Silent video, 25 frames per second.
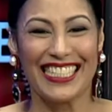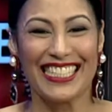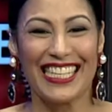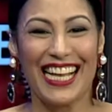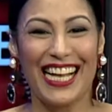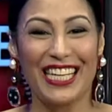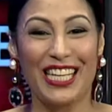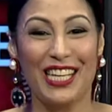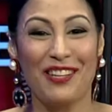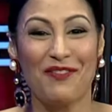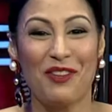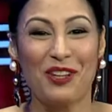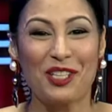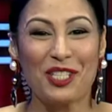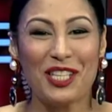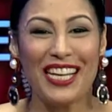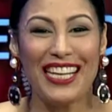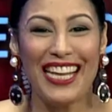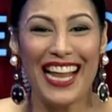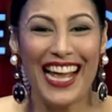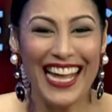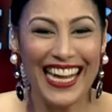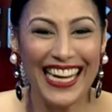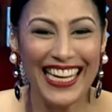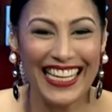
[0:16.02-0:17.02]
Salimos al
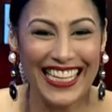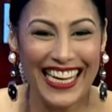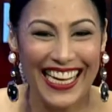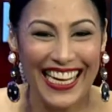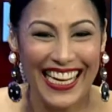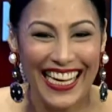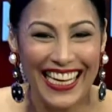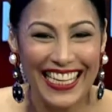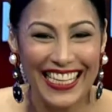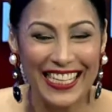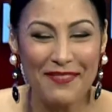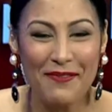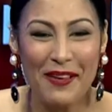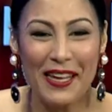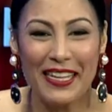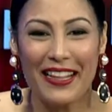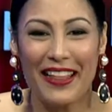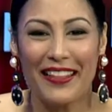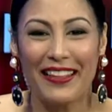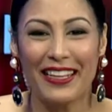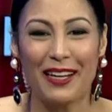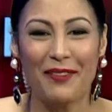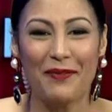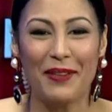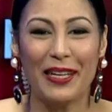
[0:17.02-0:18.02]
aire y
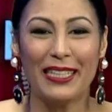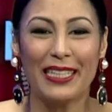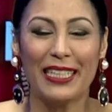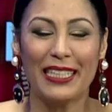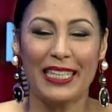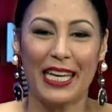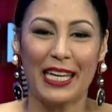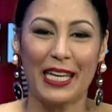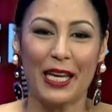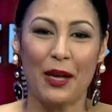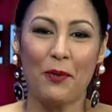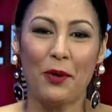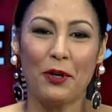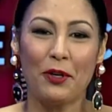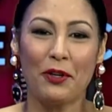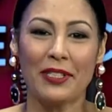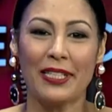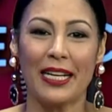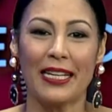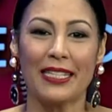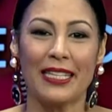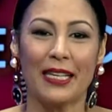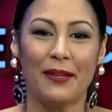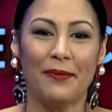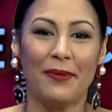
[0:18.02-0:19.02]
verdaderamente que qué bueno es
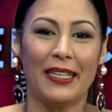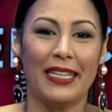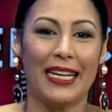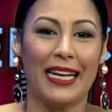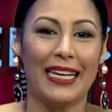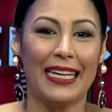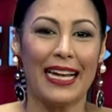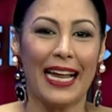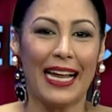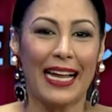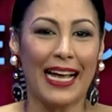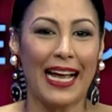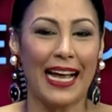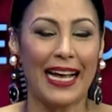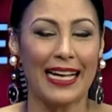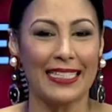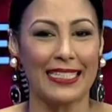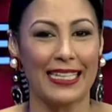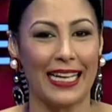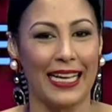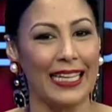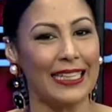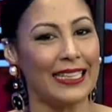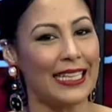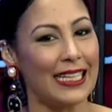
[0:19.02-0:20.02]
recibir en la casa,
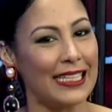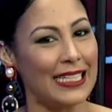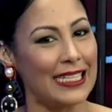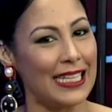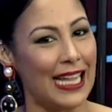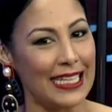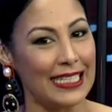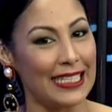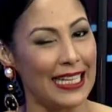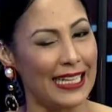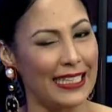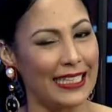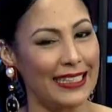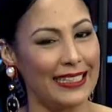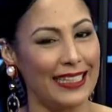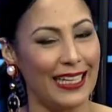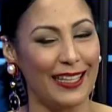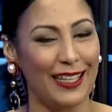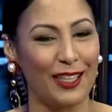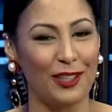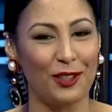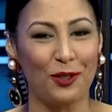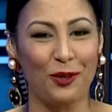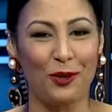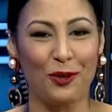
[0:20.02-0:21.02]
en esta la salita de
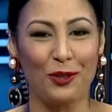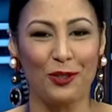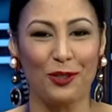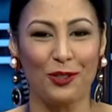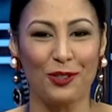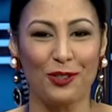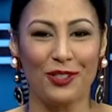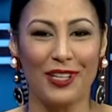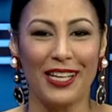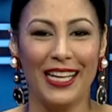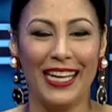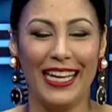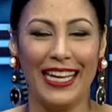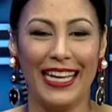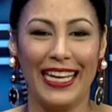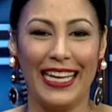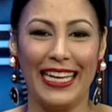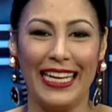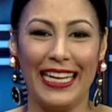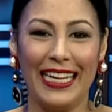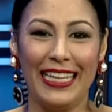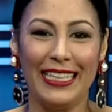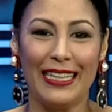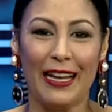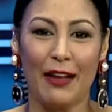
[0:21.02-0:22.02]
todos eh,
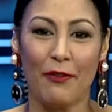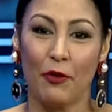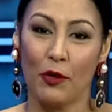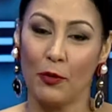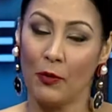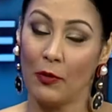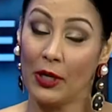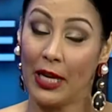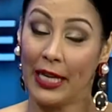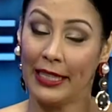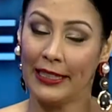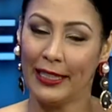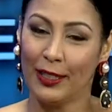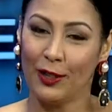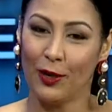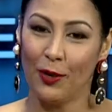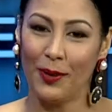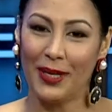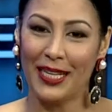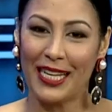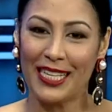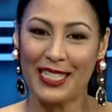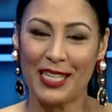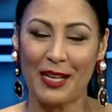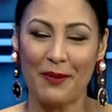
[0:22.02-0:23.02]
y la fórmula
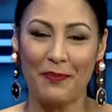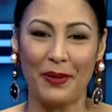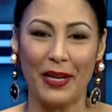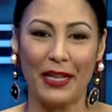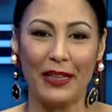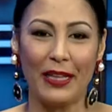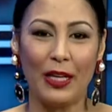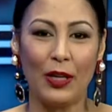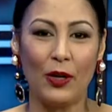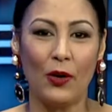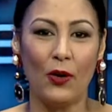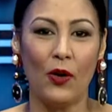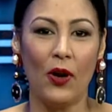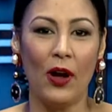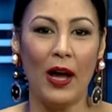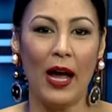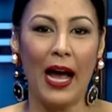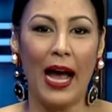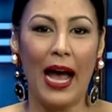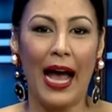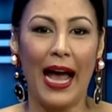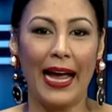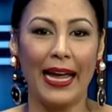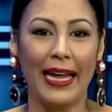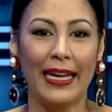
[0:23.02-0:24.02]
antinovela, siempre digo,
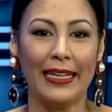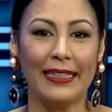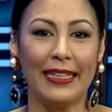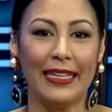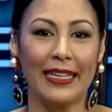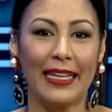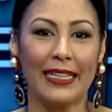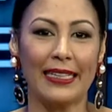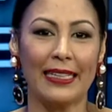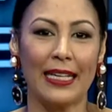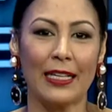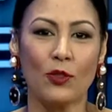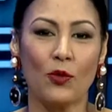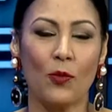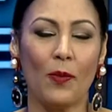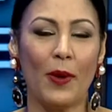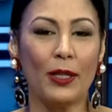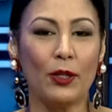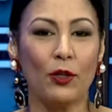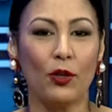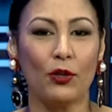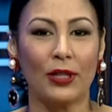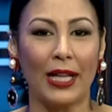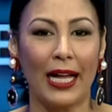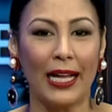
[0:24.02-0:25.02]
a gente que está
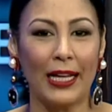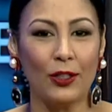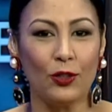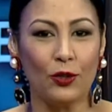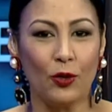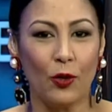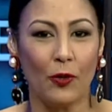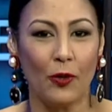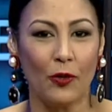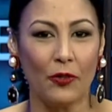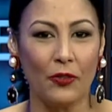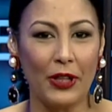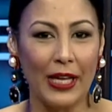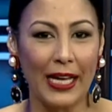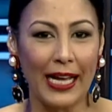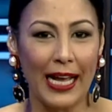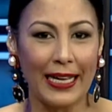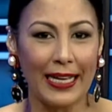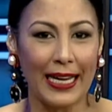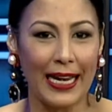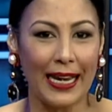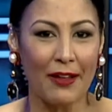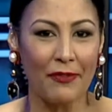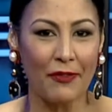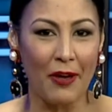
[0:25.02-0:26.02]
sumando tanto de cara
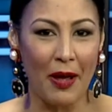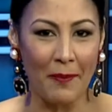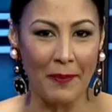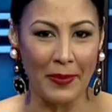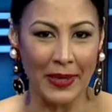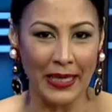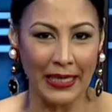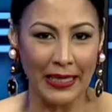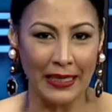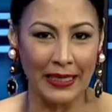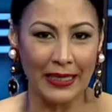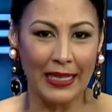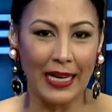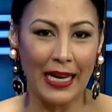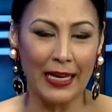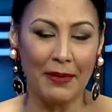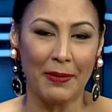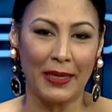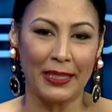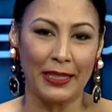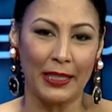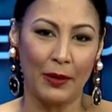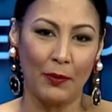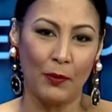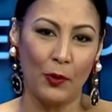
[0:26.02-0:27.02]
a la familia, al
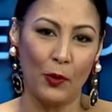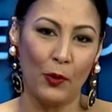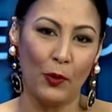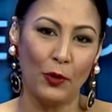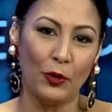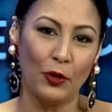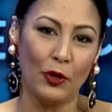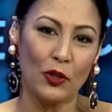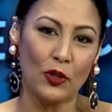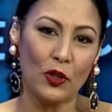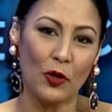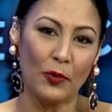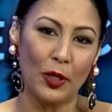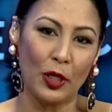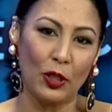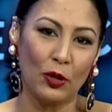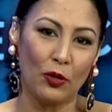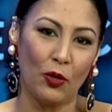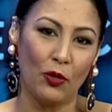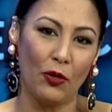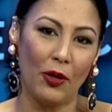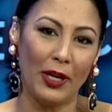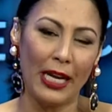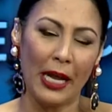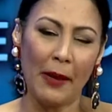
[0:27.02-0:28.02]
matrimonio y sobre
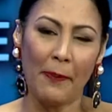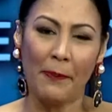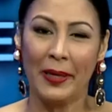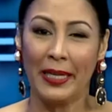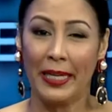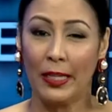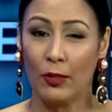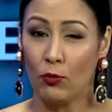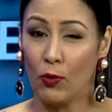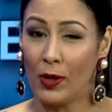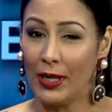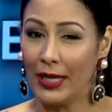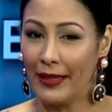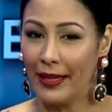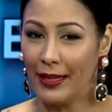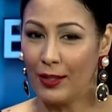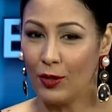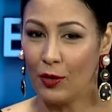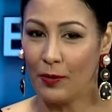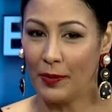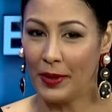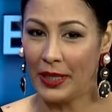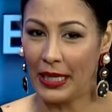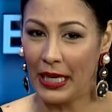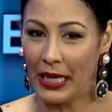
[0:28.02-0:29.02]
todo a la espiritualidad
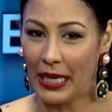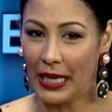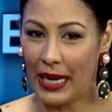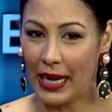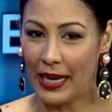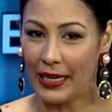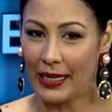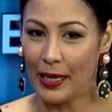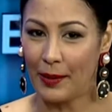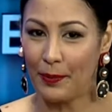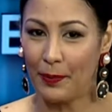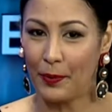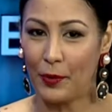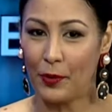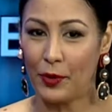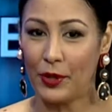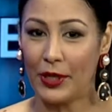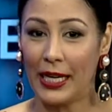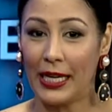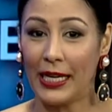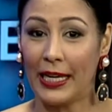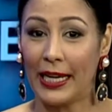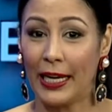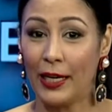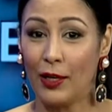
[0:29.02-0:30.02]
dominicana, porque
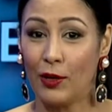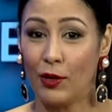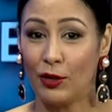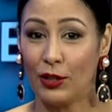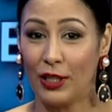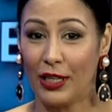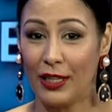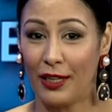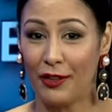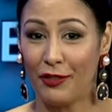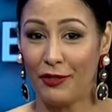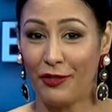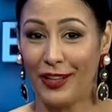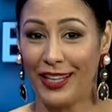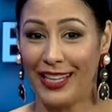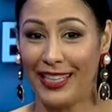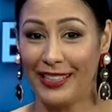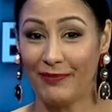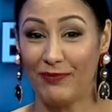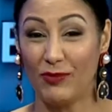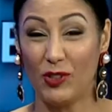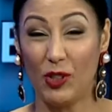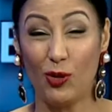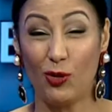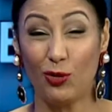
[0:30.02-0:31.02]
el que no tiene fe
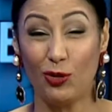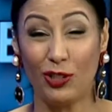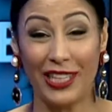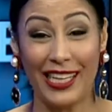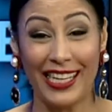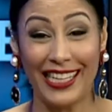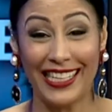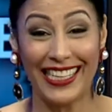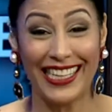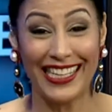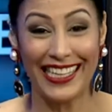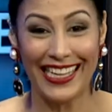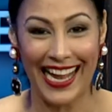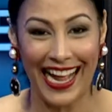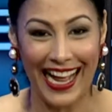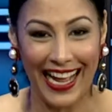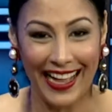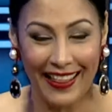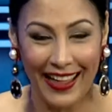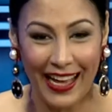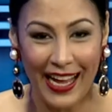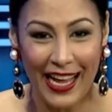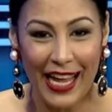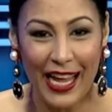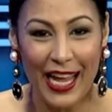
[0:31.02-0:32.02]
no tiene
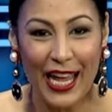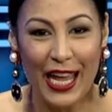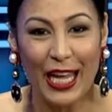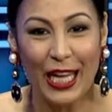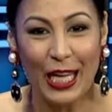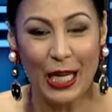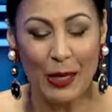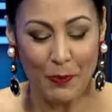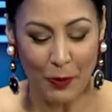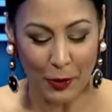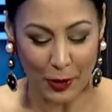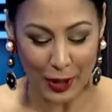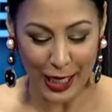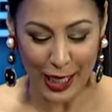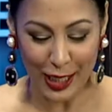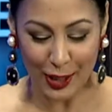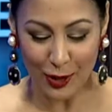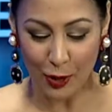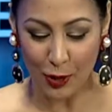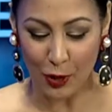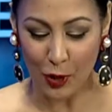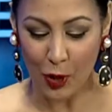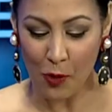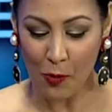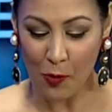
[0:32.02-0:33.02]
nada. Y por eso
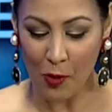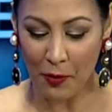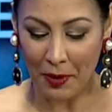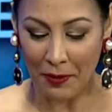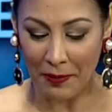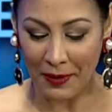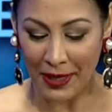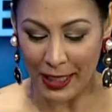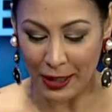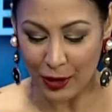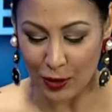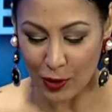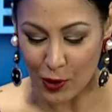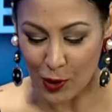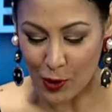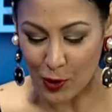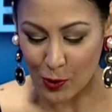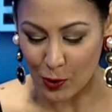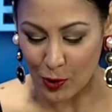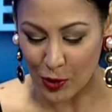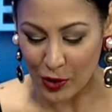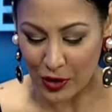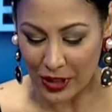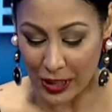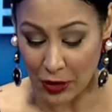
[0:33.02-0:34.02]
los movimientos
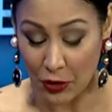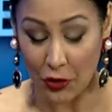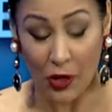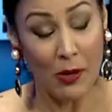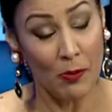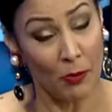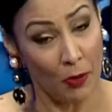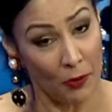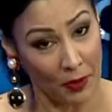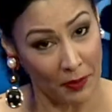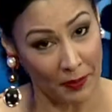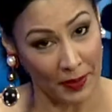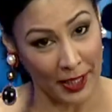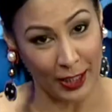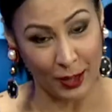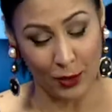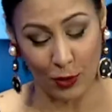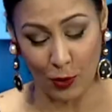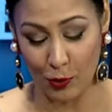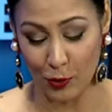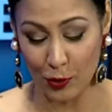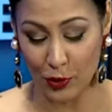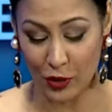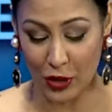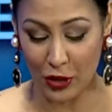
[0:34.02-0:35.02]
Cursillo, el movimiento
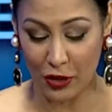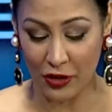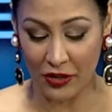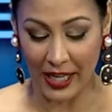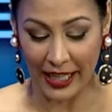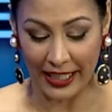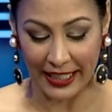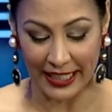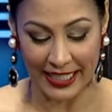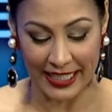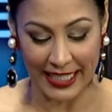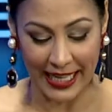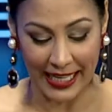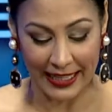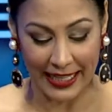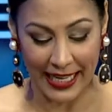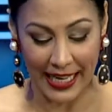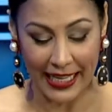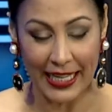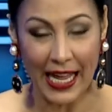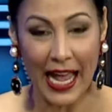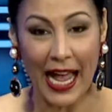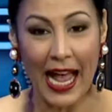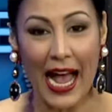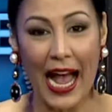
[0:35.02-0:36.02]
Cursillos de Cristiandad,
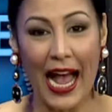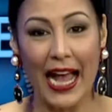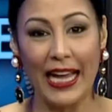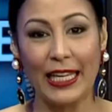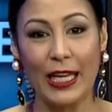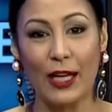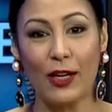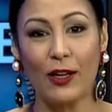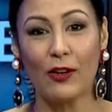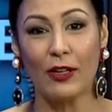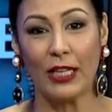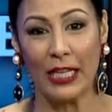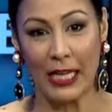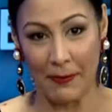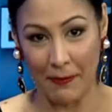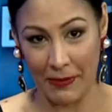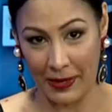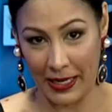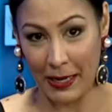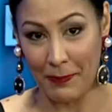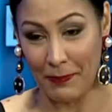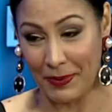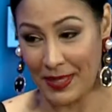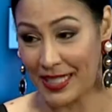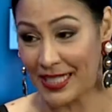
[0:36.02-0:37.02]
aquí quien, que
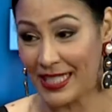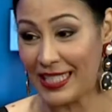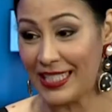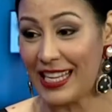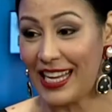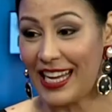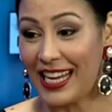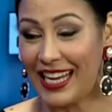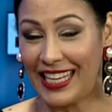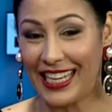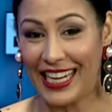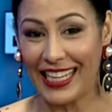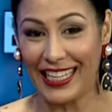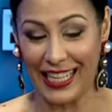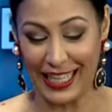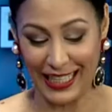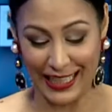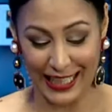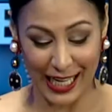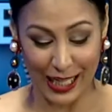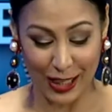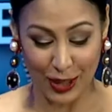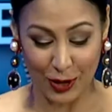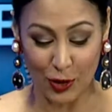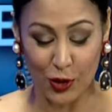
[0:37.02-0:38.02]
preside el
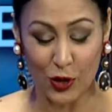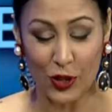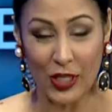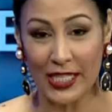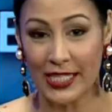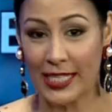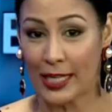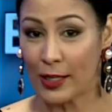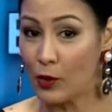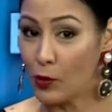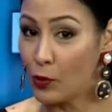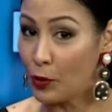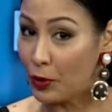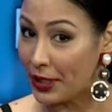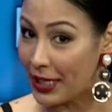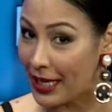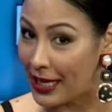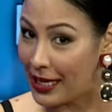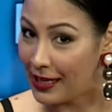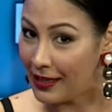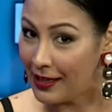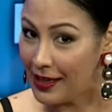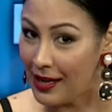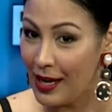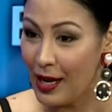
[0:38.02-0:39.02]
arquitecto César
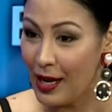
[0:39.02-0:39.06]
Curiel,